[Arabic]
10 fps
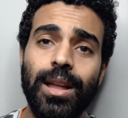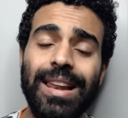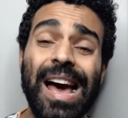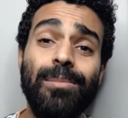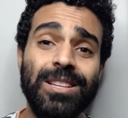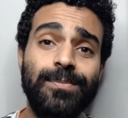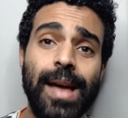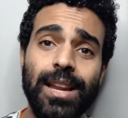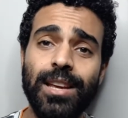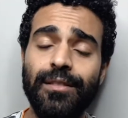لاعب
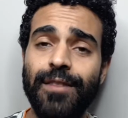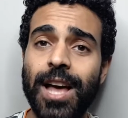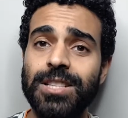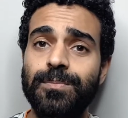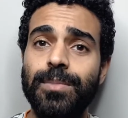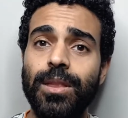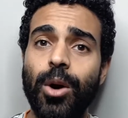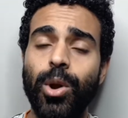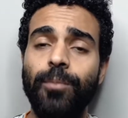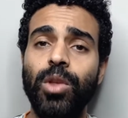اسباني فاز
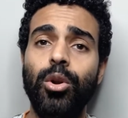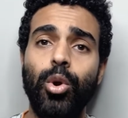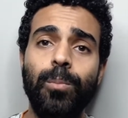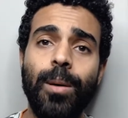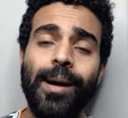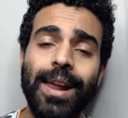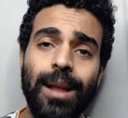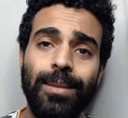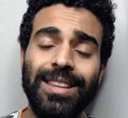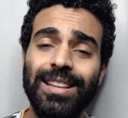بدوري ابطال اوروبا مع
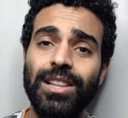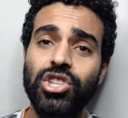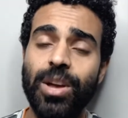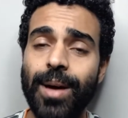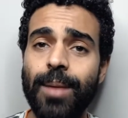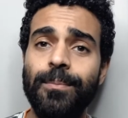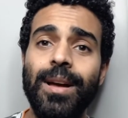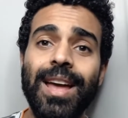ريال مدريد للشباب